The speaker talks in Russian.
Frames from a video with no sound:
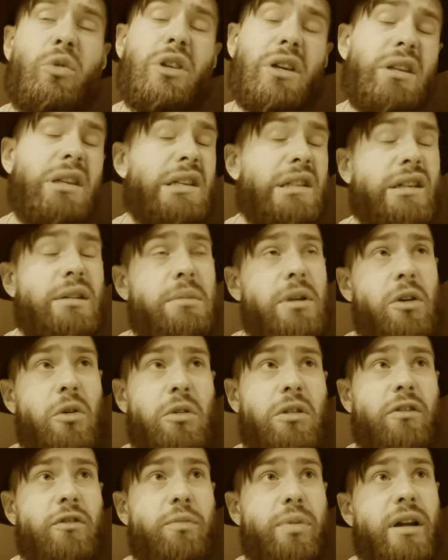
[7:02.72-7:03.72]
у них несколько
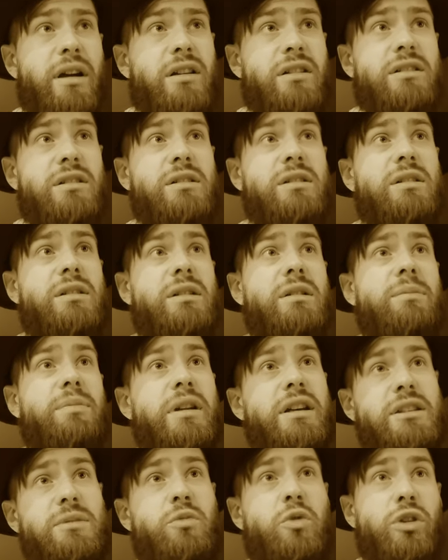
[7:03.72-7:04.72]
миллионов э,
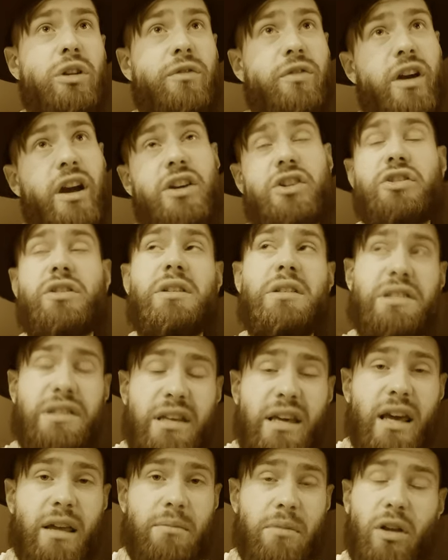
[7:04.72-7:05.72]
просмотров каждый
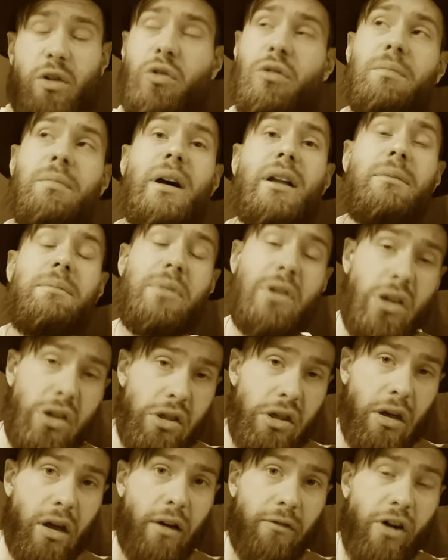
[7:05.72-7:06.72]
день, миллион
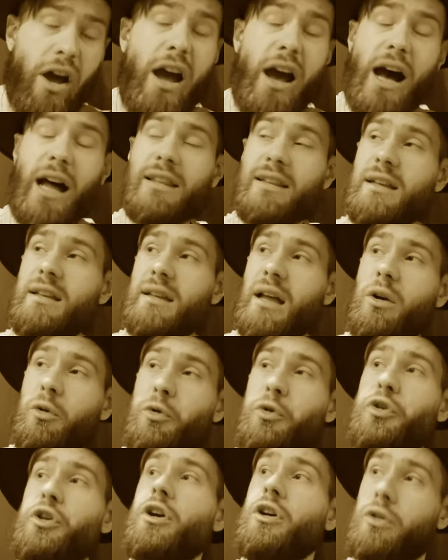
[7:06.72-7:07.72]
подписчиков, а ты
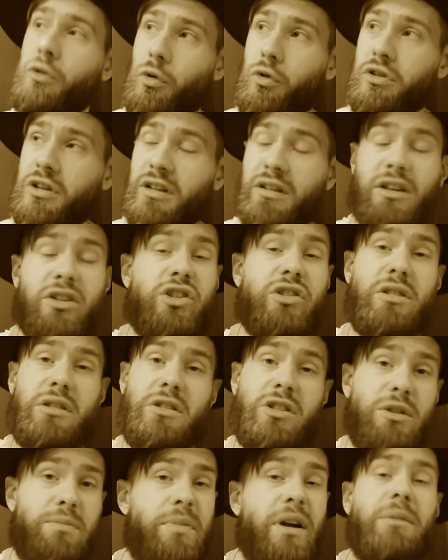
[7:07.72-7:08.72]
нахуй никто, у тебя даже
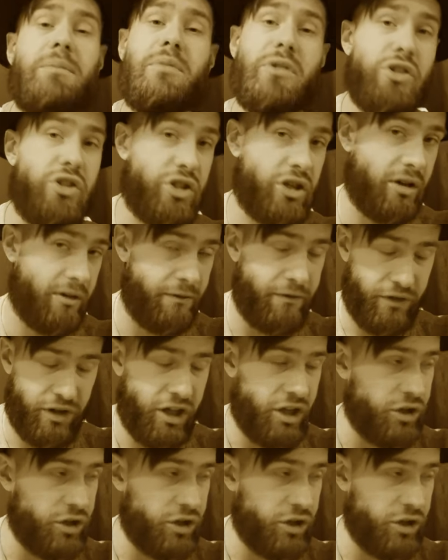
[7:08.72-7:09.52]
тысячи подписчиков